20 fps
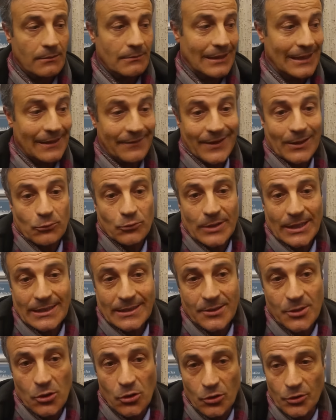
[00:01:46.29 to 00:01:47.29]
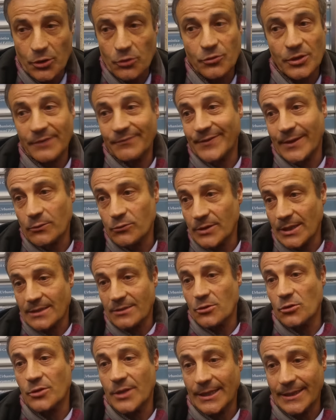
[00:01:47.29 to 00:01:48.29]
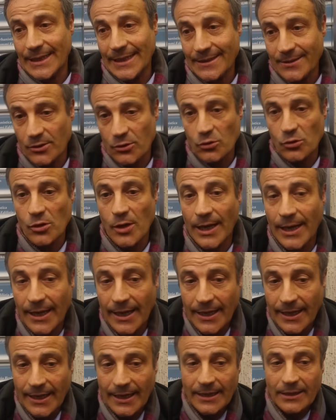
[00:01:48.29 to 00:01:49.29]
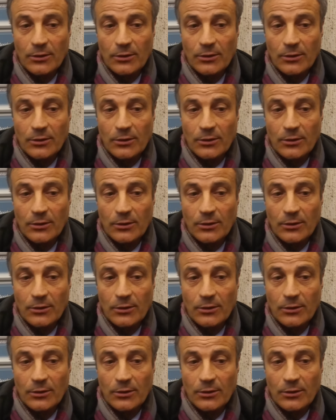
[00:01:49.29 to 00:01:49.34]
Le valutazioni, ogni valutazione adesso è